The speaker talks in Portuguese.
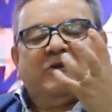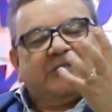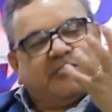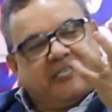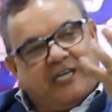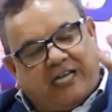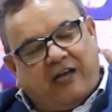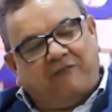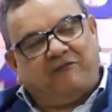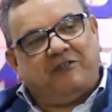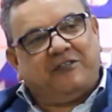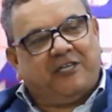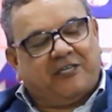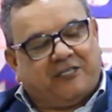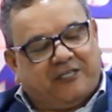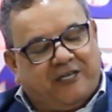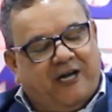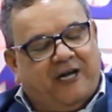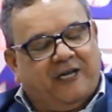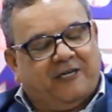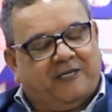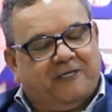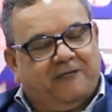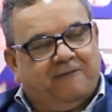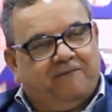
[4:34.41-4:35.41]
Você que é
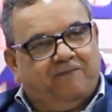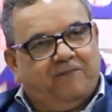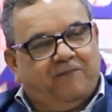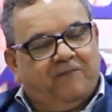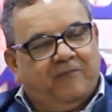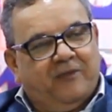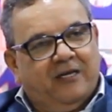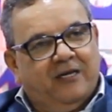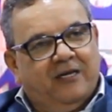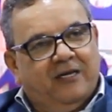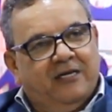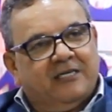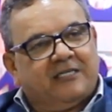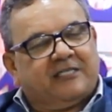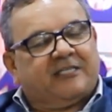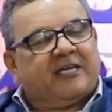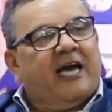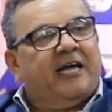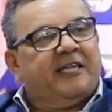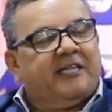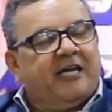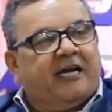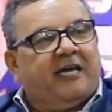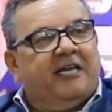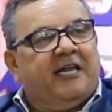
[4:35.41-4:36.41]
visitante,
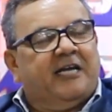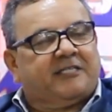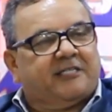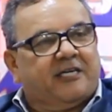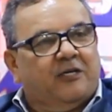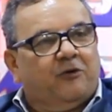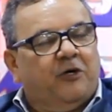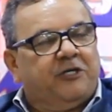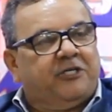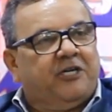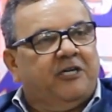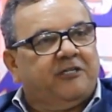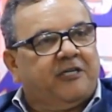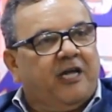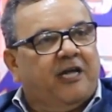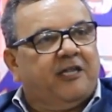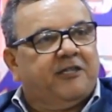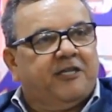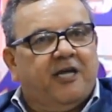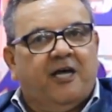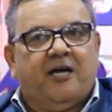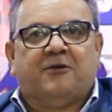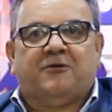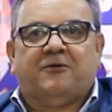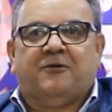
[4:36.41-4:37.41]
saia daqui nesta noite
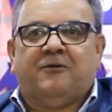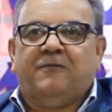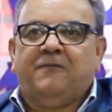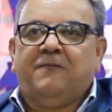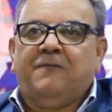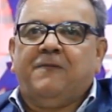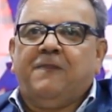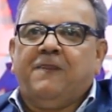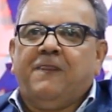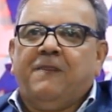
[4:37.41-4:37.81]
entendendo